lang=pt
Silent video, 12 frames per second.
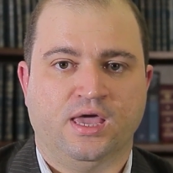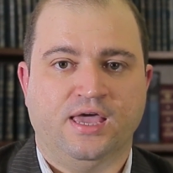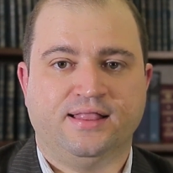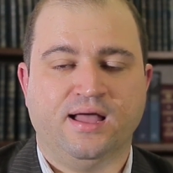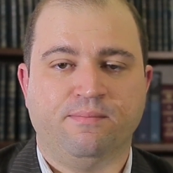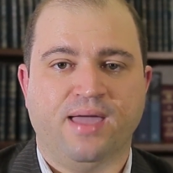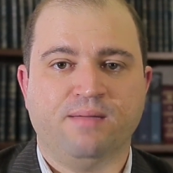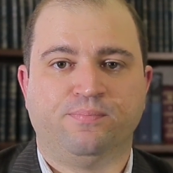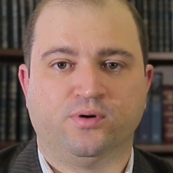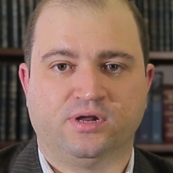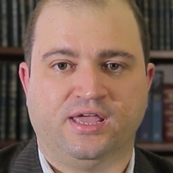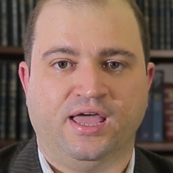E também
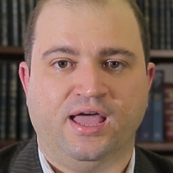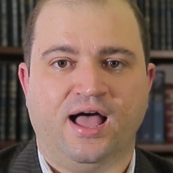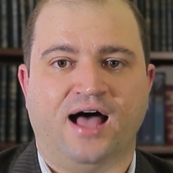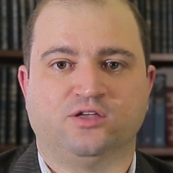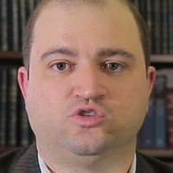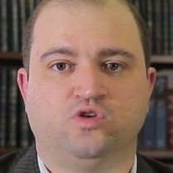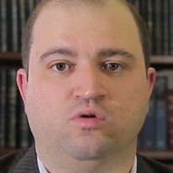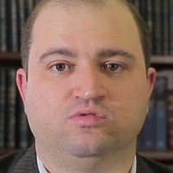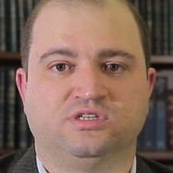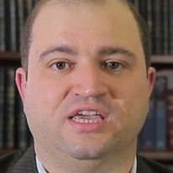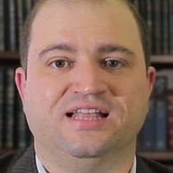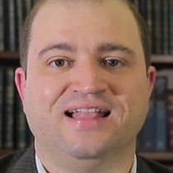porque há
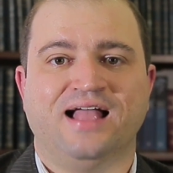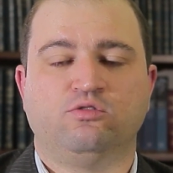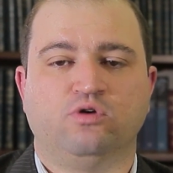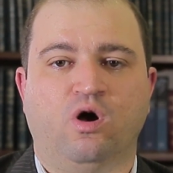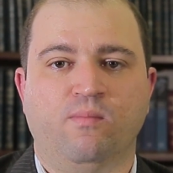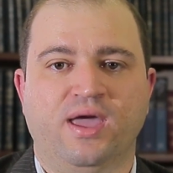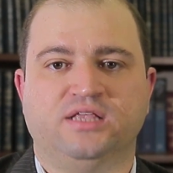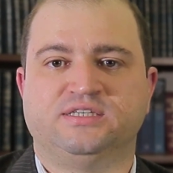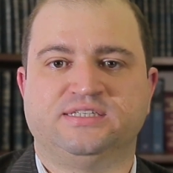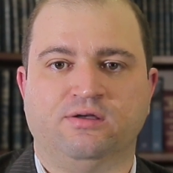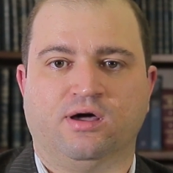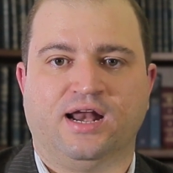sons que naturalmente
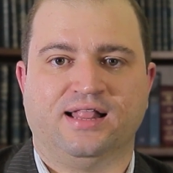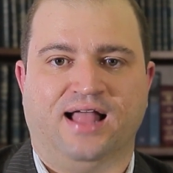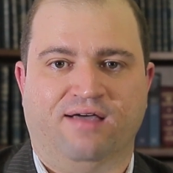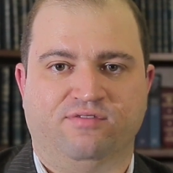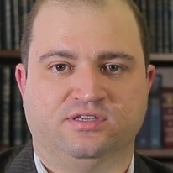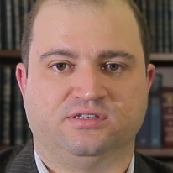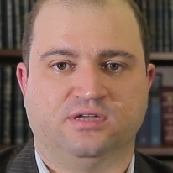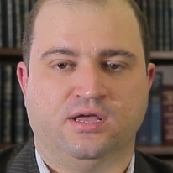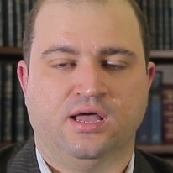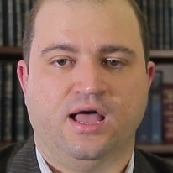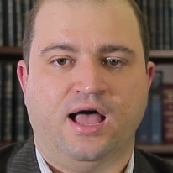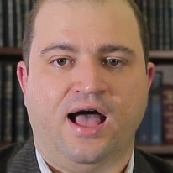são agradáveis.
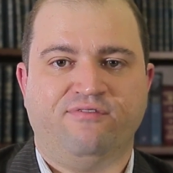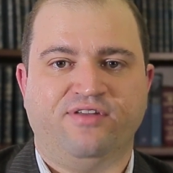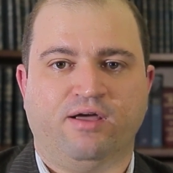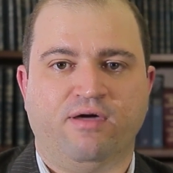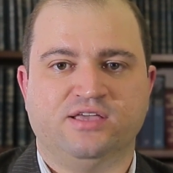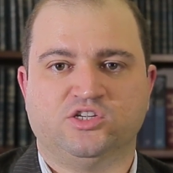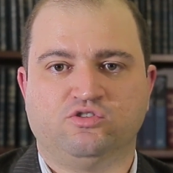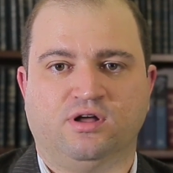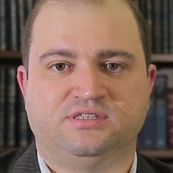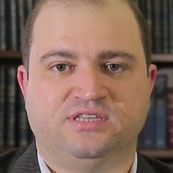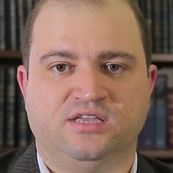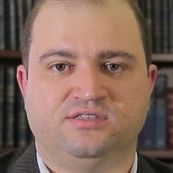A frequência de
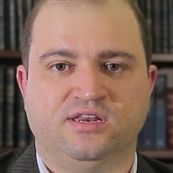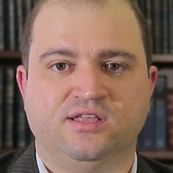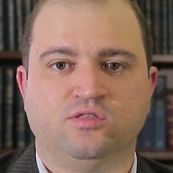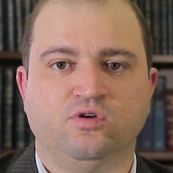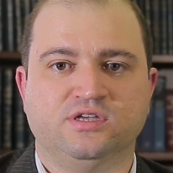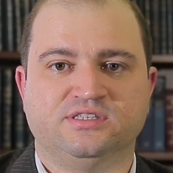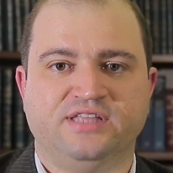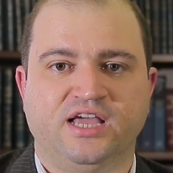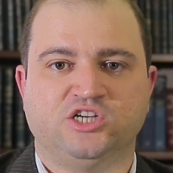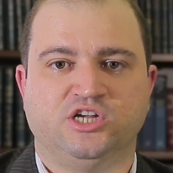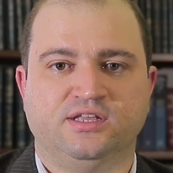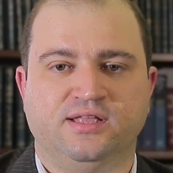432
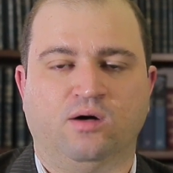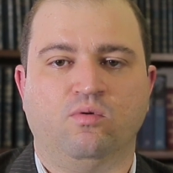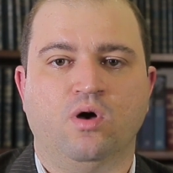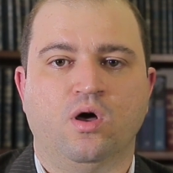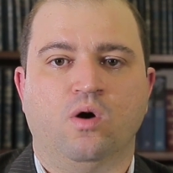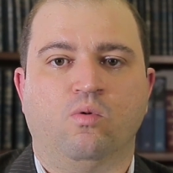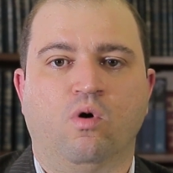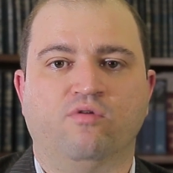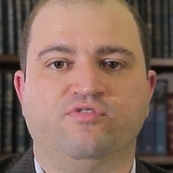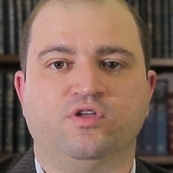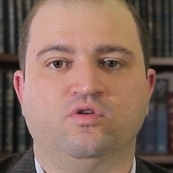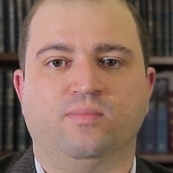deixa então o
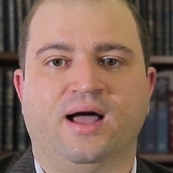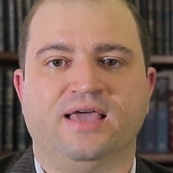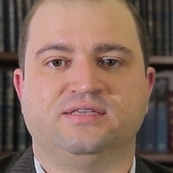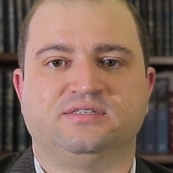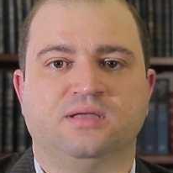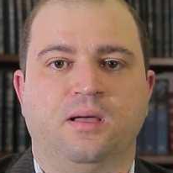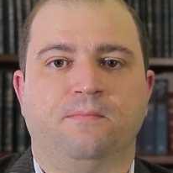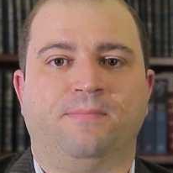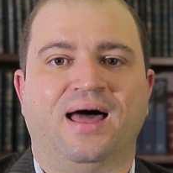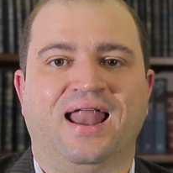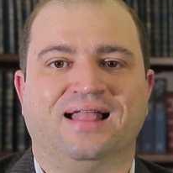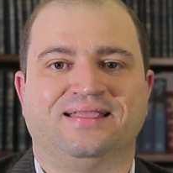ouvido mais
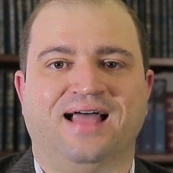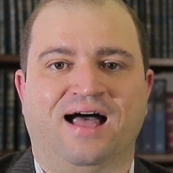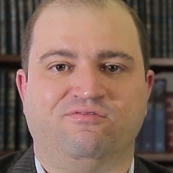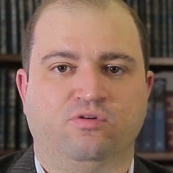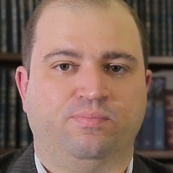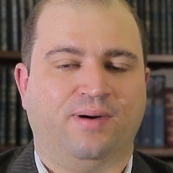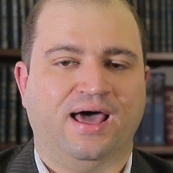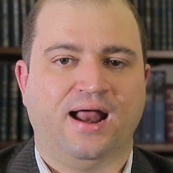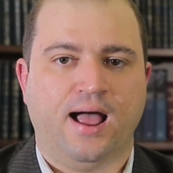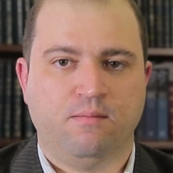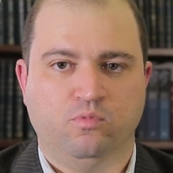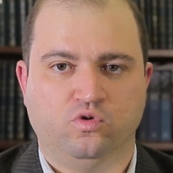palatável para
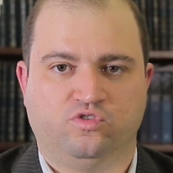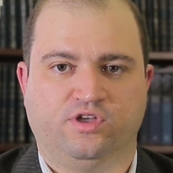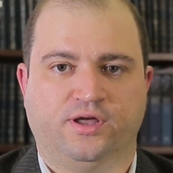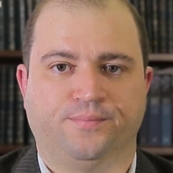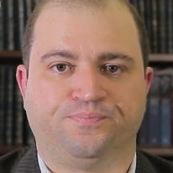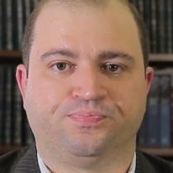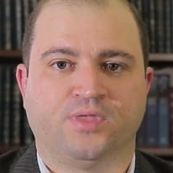a música.